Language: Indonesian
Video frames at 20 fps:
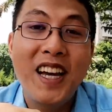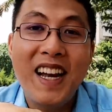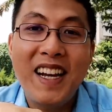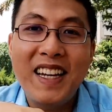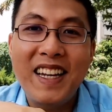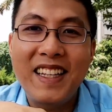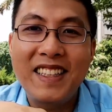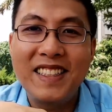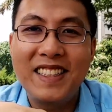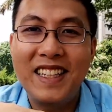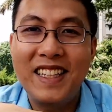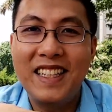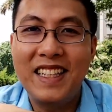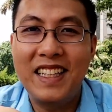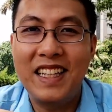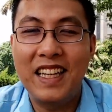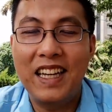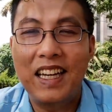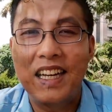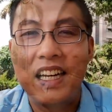janin
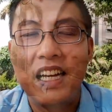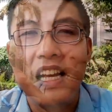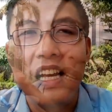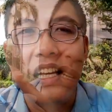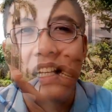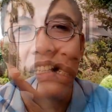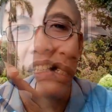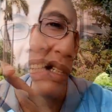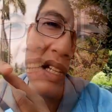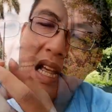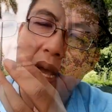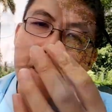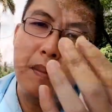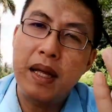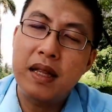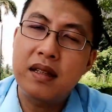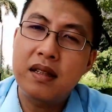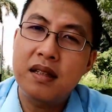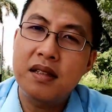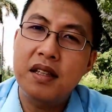jadinya
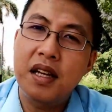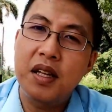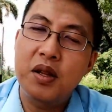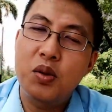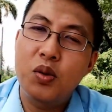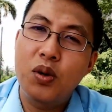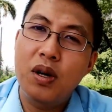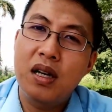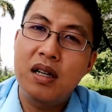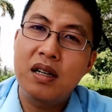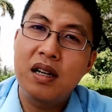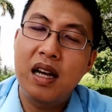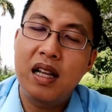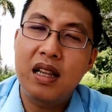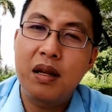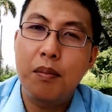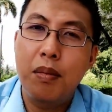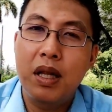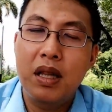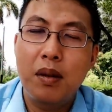diameternya itu kan
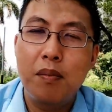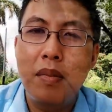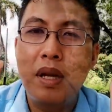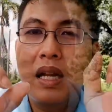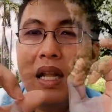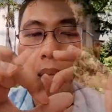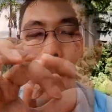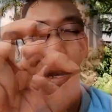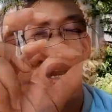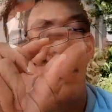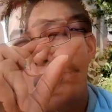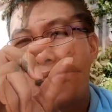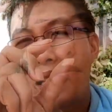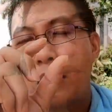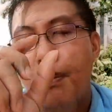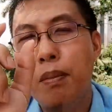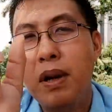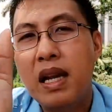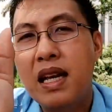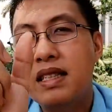nggak tebel-tebel ya paling
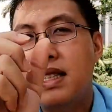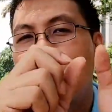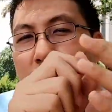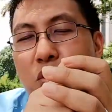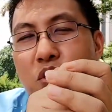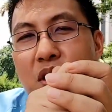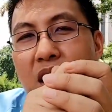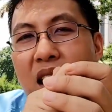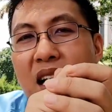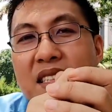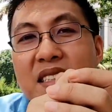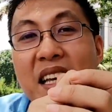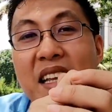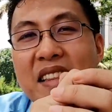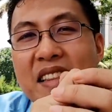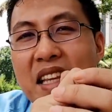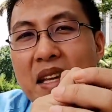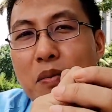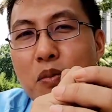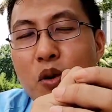tebel ya satu setengah
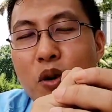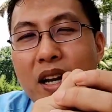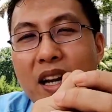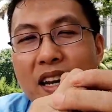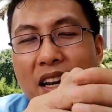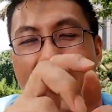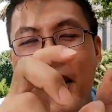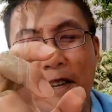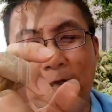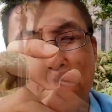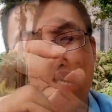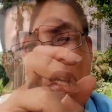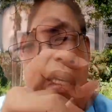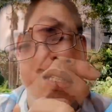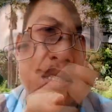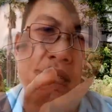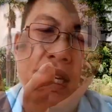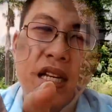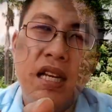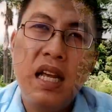senti mungkin ya
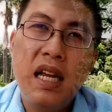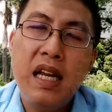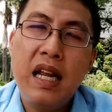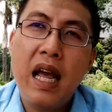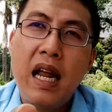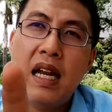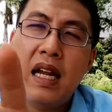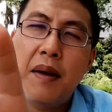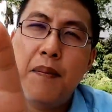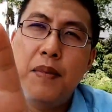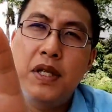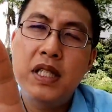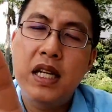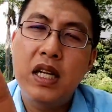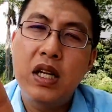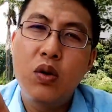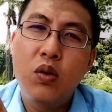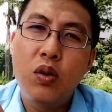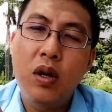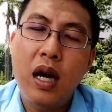jadi ini hanya bisa
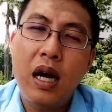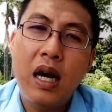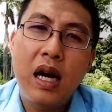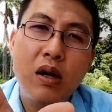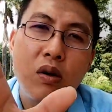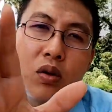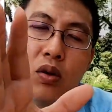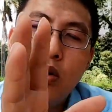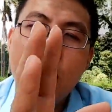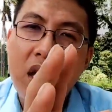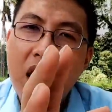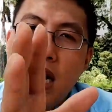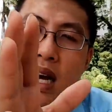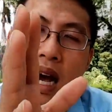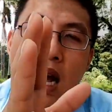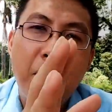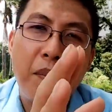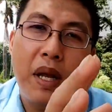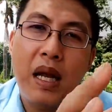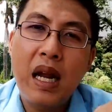digunakan untuk yang
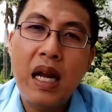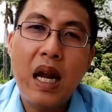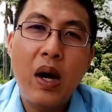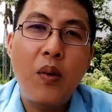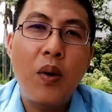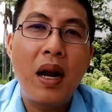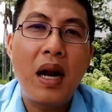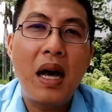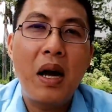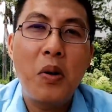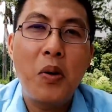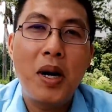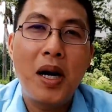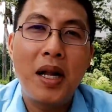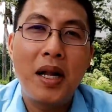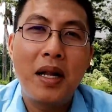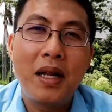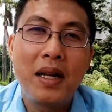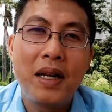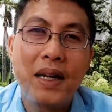kehamilan
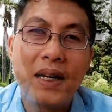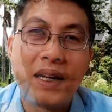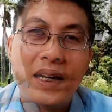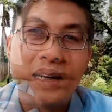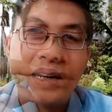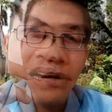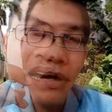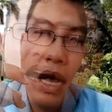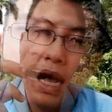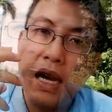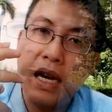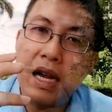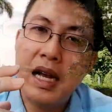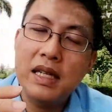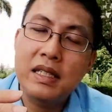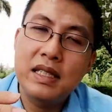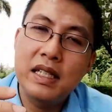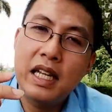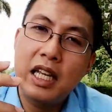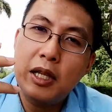awal-awal
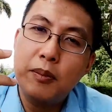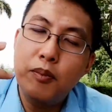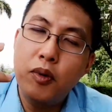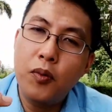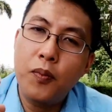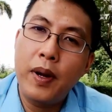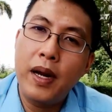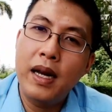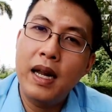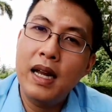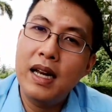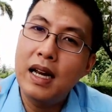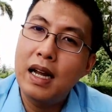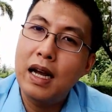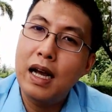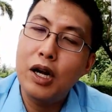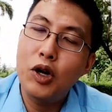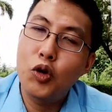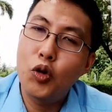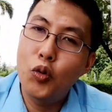agak sedikit berbeda
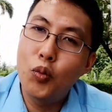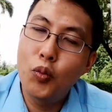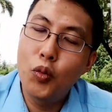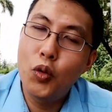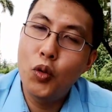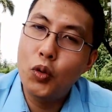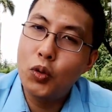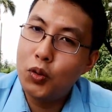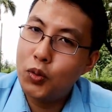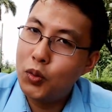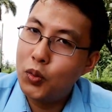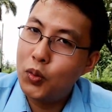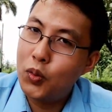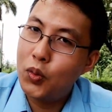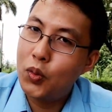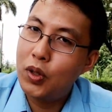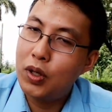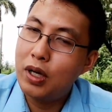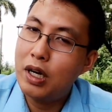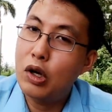dengan umur
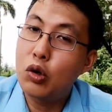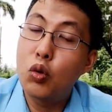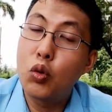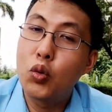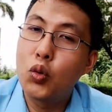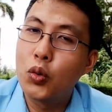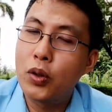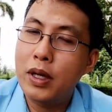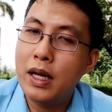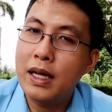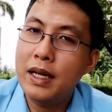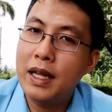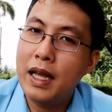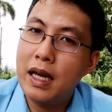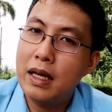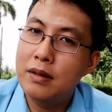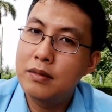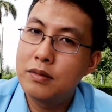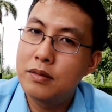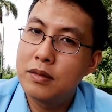keguguran
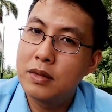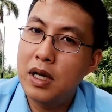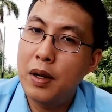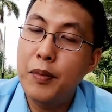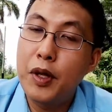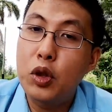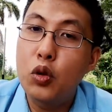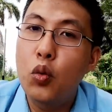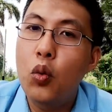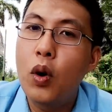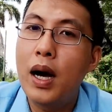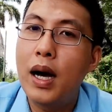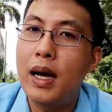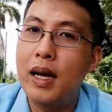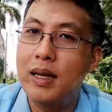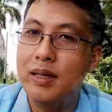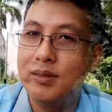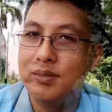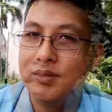yang lebih tua